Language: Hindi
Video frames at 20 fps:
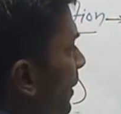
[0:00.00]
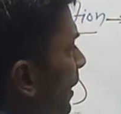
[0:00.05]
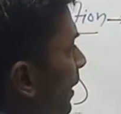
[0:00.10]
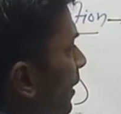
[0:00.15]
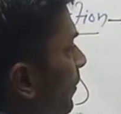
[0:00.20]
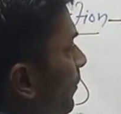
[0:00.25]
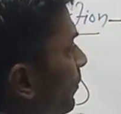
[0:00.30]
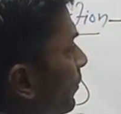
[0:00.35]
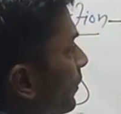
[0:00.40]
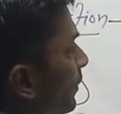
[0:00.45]
है
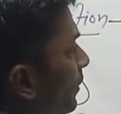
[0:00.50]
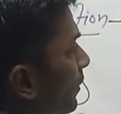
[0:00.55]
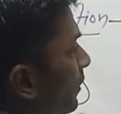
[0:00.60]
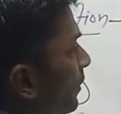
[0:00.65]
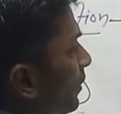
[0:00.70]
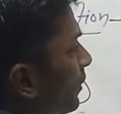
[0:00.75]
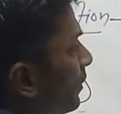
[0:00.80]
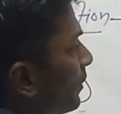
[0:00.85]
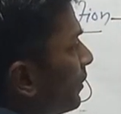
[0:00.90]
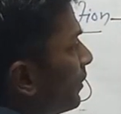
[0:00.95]

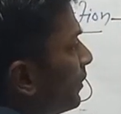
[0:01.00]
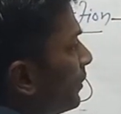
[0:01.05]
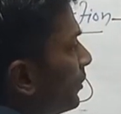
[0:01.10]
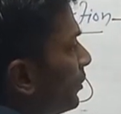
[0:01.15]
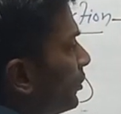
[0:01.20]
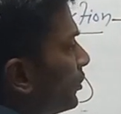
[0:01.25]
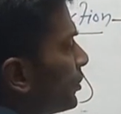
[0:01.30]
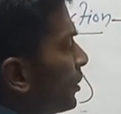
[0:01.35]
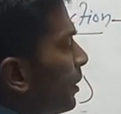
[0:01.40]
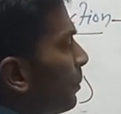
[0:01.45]

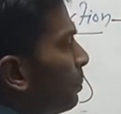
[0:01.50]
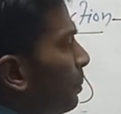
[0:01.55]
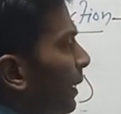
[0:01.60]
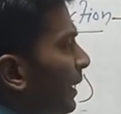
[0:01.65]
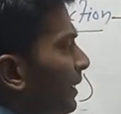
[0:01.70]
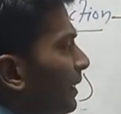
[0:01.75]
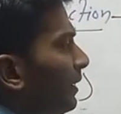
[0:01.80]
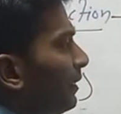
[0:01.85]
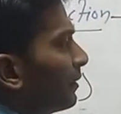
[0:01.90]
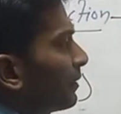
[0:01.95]
इसे
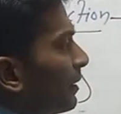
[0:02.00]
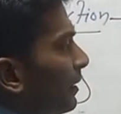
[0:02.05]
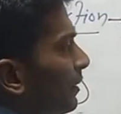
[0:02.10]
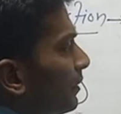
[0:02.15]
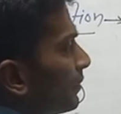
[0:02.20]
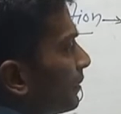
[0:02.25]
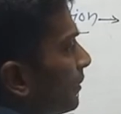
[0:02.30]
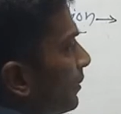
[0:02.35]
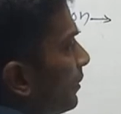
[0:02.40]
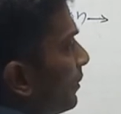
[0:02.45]
बडिंग
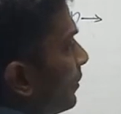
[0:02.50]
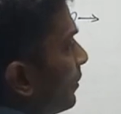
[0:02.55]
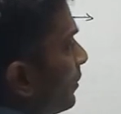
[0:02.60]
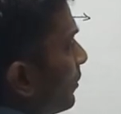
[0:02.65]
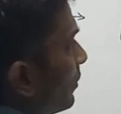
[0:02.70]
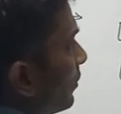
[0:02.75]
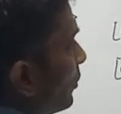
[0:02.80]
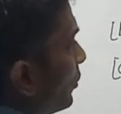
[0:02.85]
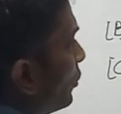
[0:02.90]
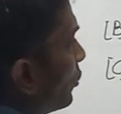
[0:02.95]
कहते हैं
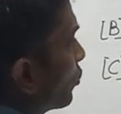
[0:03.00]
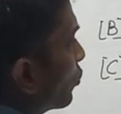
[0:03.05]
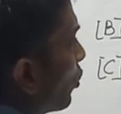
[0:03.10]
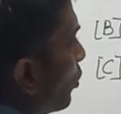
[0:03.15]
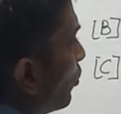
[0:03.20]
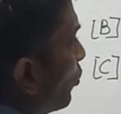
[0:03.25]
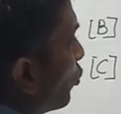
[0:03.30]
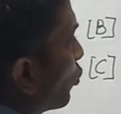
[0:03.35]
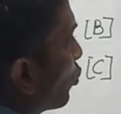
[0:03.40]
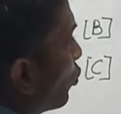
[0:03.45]

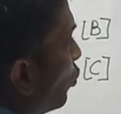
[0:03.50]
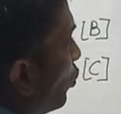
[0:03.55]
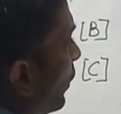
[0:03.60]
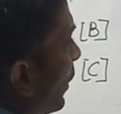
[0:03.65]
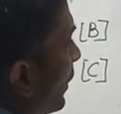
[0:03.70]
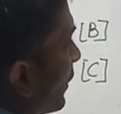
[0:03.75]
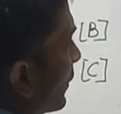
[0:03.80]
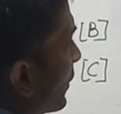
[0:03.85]
इसको मुकुलन